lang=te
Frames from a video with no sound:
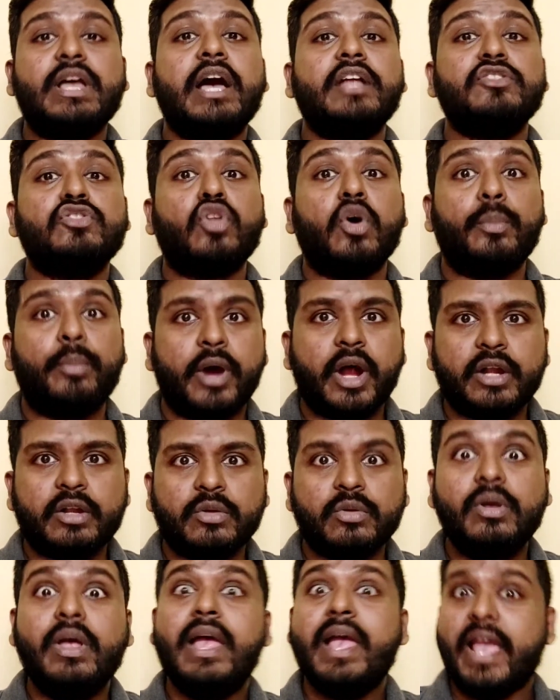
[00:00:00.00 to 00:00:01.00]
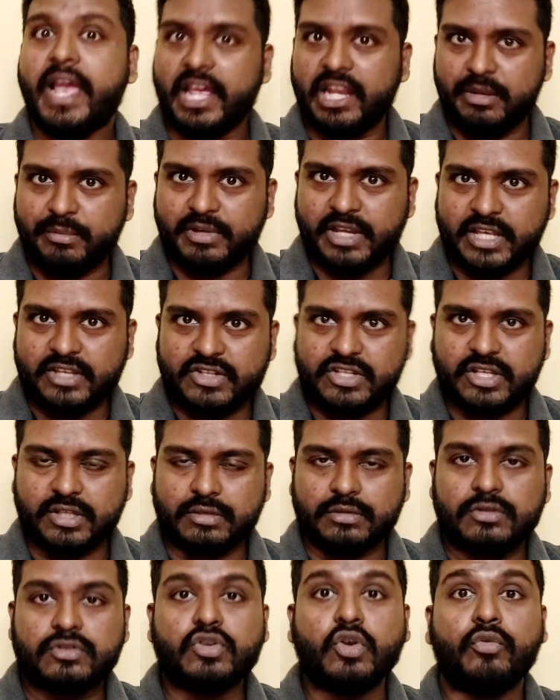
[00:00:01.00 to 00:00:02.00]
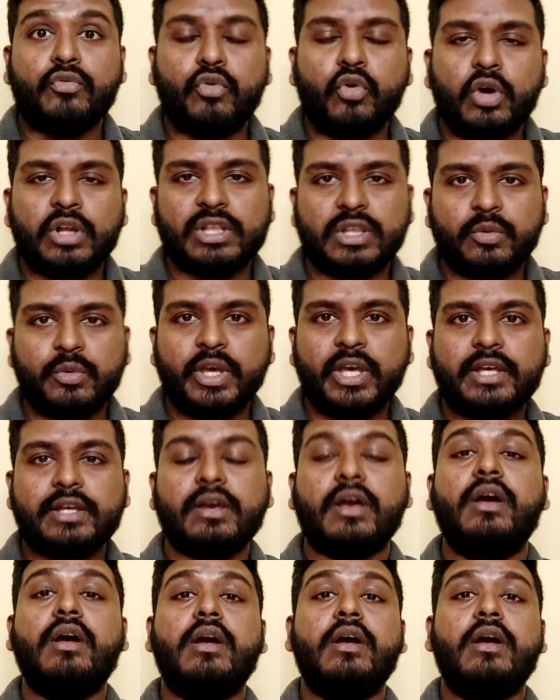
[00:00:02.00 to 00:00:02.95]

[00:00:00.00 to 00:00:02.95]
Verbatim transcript: దాంతోపాటు ఎలిమినేషన్ సో ఫోర్త్ వీక్